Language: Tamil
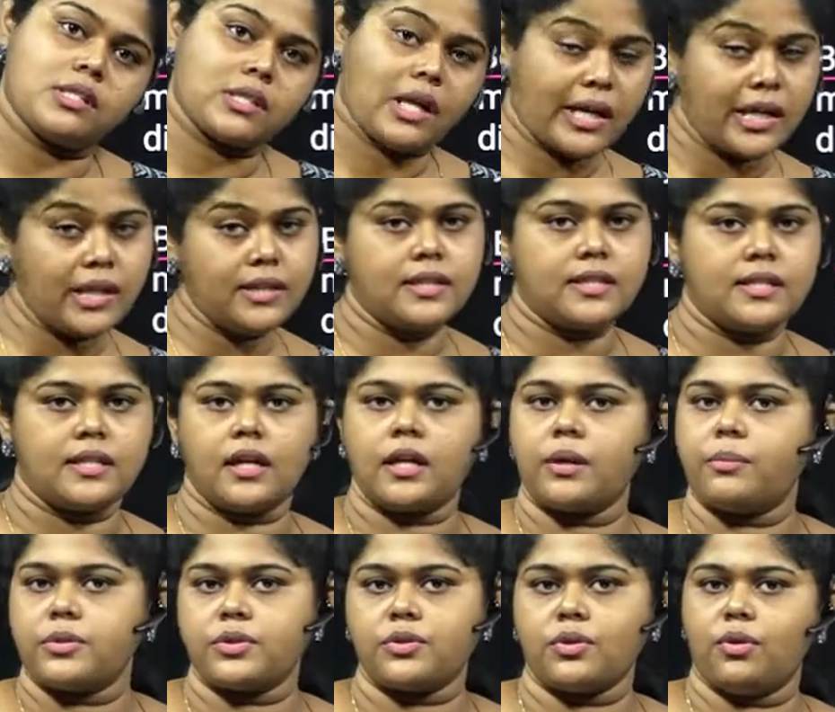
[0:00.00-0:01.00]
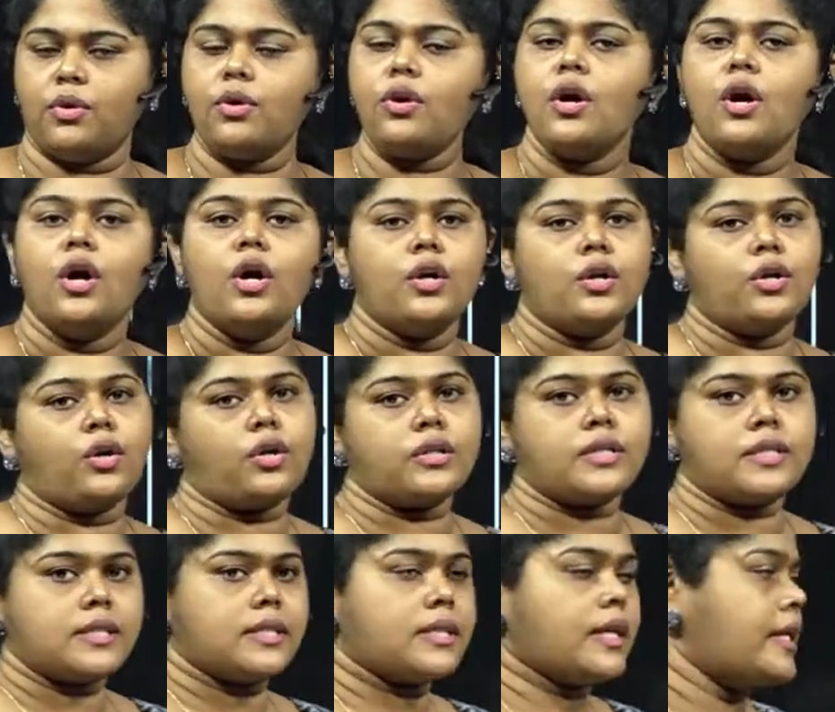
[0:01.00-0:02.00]
சைட்ஸ் தான் நம்ம சொல்லுவோம்
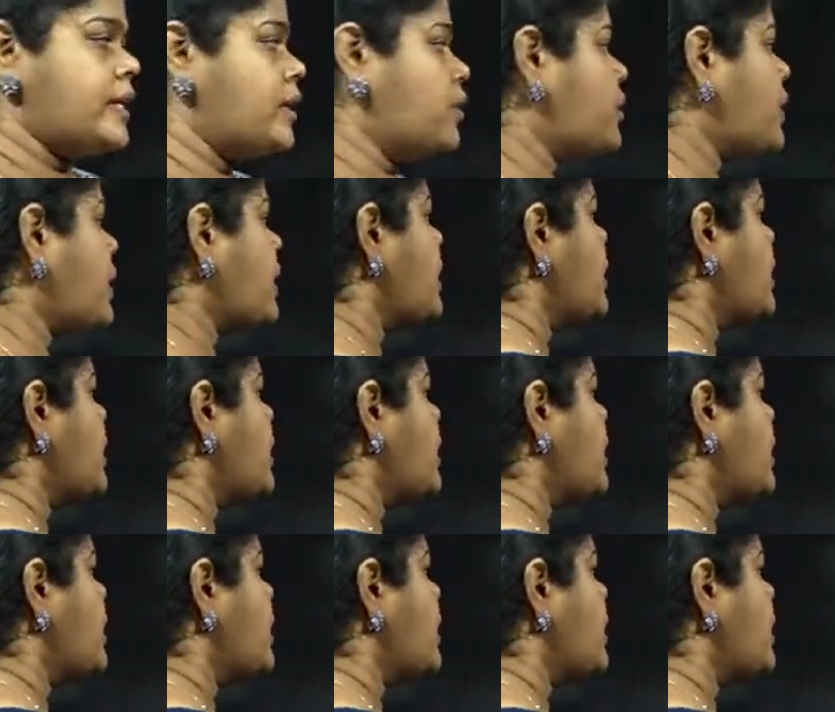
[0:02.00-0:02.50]
நாட் சைடு ஓகே